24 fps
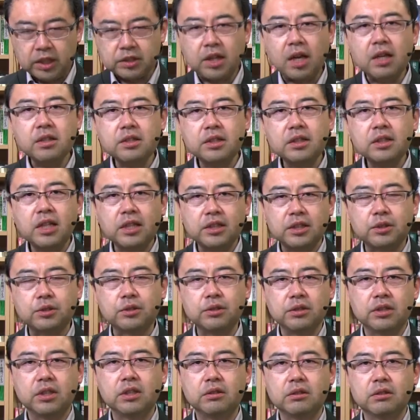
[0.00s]
3世代で
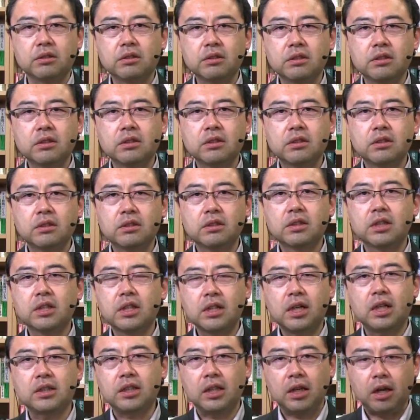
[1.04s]
住んでる
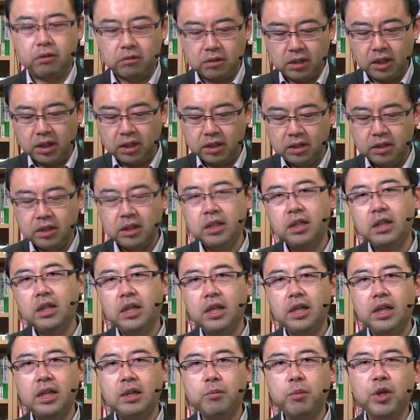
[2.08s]
方なのか、
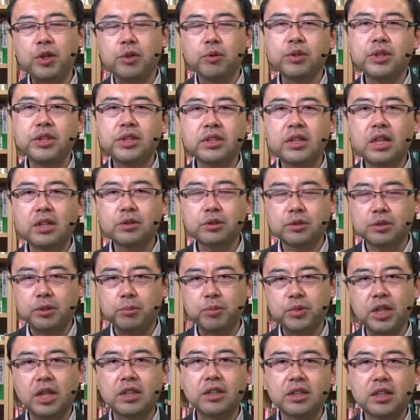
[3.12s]
まあ、4人家族で
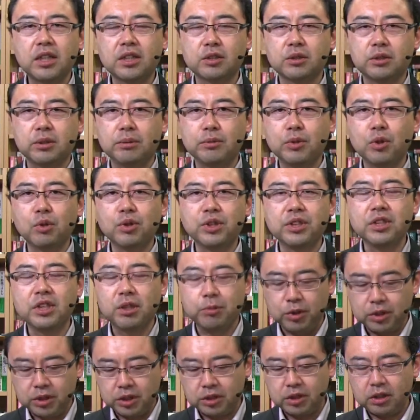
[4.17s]
も3人家族でも5人
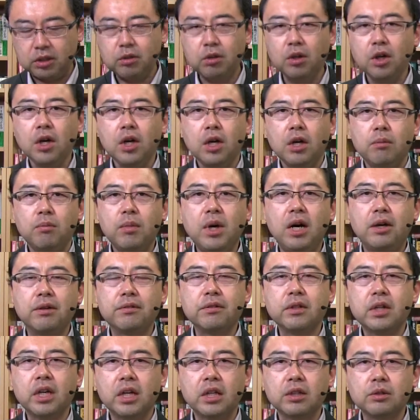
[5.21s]
でもいいんですけど、
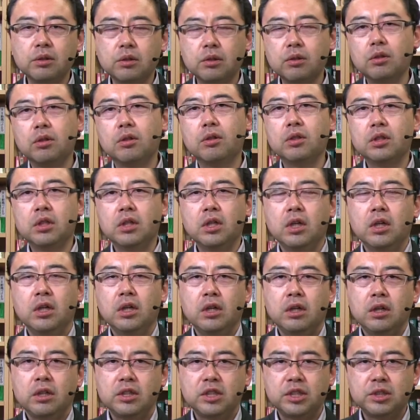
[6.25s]
まあ、
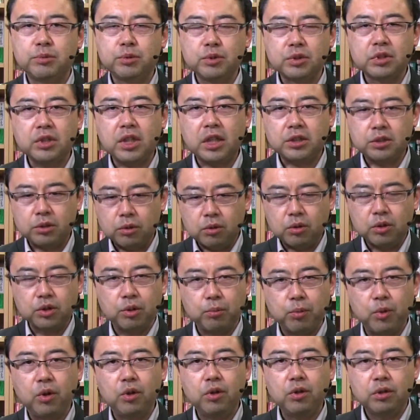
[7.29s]
自分たちと子
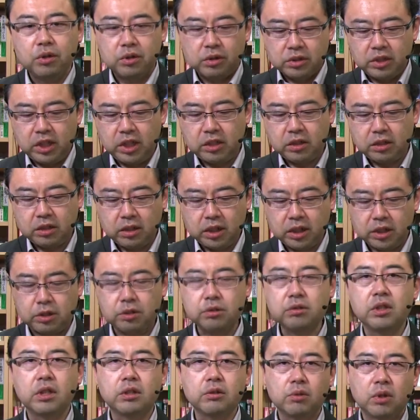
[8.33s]
供で
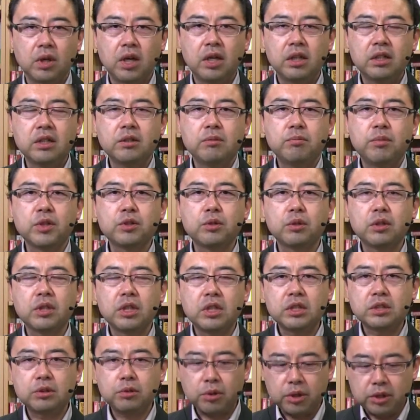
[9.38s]
住んでるのか、ま
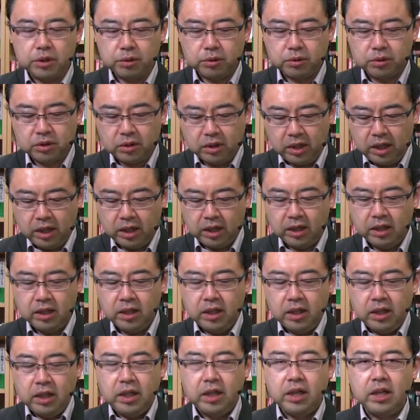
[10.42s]
あ、それによって、
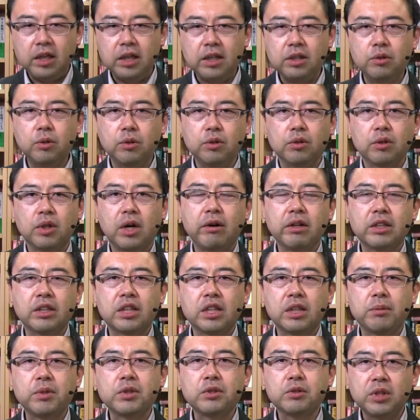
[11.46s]
いろいろ変わっ
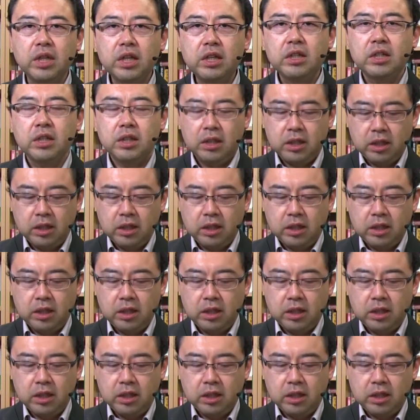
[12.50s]
てきますよね。